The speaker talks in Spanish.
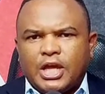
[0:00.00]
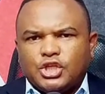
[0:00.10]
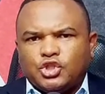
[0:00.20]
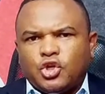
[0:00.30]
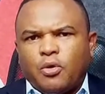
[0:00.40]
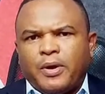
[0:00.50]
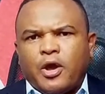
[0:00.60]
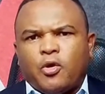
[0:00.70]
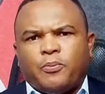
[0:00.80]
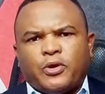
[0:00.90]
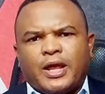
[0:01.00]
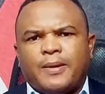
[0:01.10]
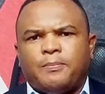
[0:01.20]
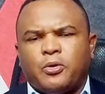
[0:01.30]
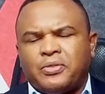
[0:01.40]
yo veo, por
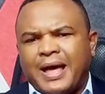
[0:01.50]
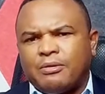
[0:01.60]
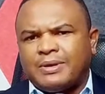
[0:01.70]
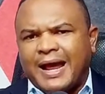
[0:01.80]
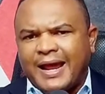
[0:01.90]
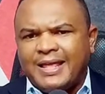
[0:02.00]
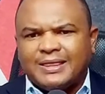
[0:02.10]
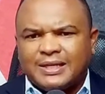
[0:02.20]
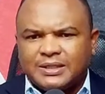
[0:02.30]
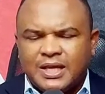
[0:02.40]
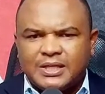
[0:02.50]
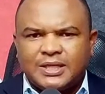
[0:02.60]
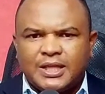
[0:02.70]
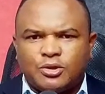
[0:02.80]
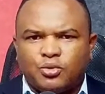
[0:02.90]
ejemplo, dar cajitas de esa
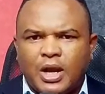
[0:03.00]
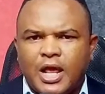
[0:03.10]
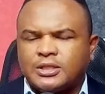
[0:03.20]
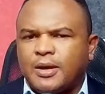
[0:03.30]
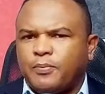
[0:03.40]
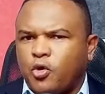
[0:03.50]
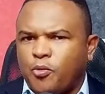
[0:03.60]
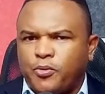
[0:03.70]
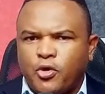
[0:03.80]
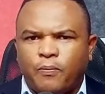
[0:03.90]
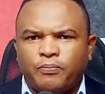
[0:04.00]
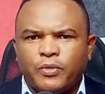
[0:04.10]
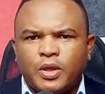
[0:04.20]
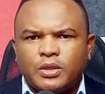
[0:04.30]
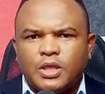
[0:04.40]
naturaleza es propio
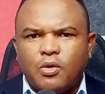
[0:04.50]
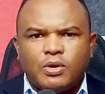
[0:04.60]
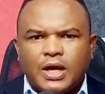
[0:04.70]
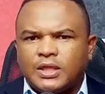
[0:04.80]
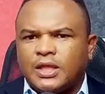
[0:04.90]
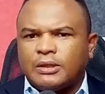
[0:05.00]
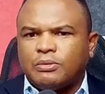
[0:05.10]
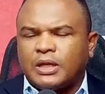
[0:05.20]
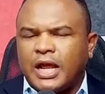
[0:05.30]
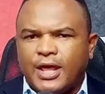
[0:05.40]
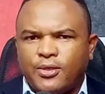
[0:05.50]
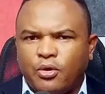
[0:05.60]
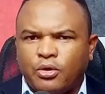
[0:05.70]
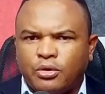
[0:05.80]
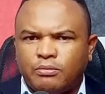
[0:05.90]
de un candidato a
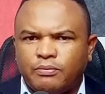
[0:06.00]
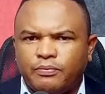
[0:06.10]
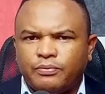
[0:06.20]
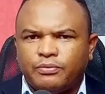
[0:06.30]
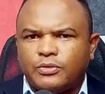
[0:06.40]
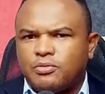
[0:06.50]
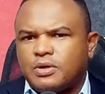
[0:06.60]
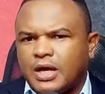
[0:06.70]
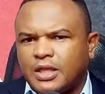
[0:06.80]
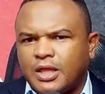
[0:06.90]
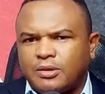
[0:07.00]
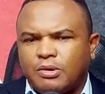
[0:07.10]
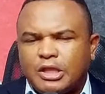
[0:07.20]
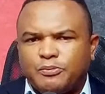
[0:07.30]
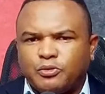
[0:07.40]
regidor, de un
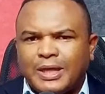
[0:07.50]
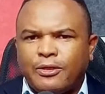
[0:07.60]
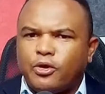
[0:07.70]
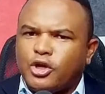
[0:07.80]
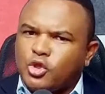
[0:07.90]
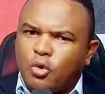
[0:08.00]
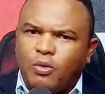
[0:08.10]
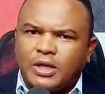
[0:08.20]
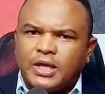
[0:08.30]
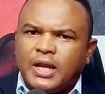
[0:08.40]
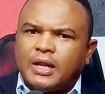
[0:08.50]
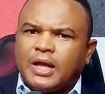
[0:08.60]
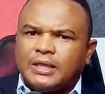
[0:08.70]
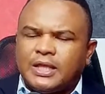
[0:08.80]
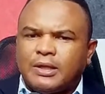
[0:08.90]
candidato a diputado y no cualquier
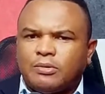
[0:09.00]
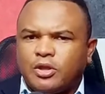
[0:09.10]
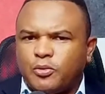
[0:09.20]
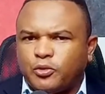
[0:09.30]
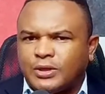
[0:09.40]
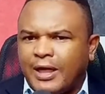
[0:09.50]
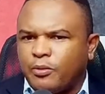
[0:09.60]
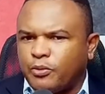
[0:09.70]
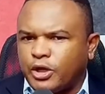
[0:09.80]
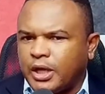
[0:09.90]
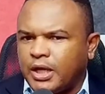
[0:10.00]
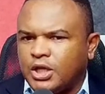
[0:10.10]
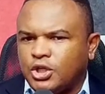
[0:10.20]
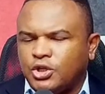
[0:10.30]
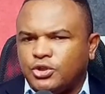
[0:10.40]
candidato a diputado, porque
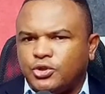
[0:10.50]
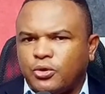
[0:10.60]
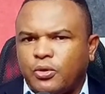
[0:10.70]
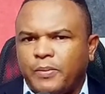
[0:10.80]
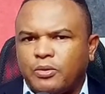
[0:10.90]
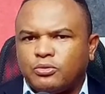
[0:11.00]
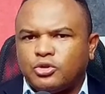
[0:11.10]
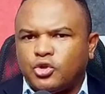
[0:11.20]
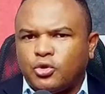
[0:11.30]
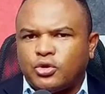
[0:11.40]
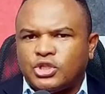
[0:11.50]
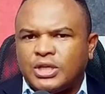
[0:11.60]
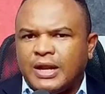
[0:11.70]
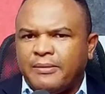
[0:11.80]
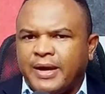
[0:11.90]
yo no, me, yo no
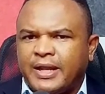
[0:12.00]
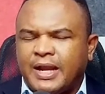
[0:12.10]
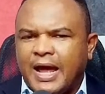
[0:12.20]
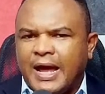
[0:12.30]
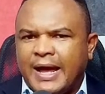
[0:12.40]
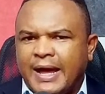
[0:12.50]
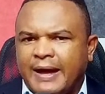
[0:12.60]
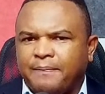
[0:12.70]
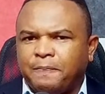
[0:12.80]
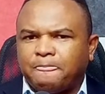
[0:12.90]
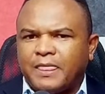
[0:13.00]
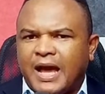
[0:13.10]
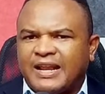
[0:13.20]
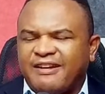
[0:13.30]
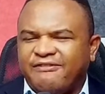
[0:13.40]
quisiera ver a,
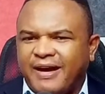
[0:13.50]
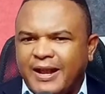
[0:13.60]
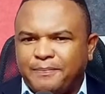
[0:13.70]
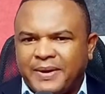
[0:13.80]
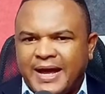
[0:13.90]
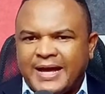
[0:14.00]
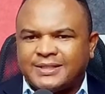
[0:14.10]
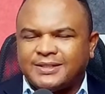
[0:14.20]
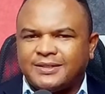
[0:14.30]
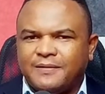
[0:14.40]
a Rafael Paz,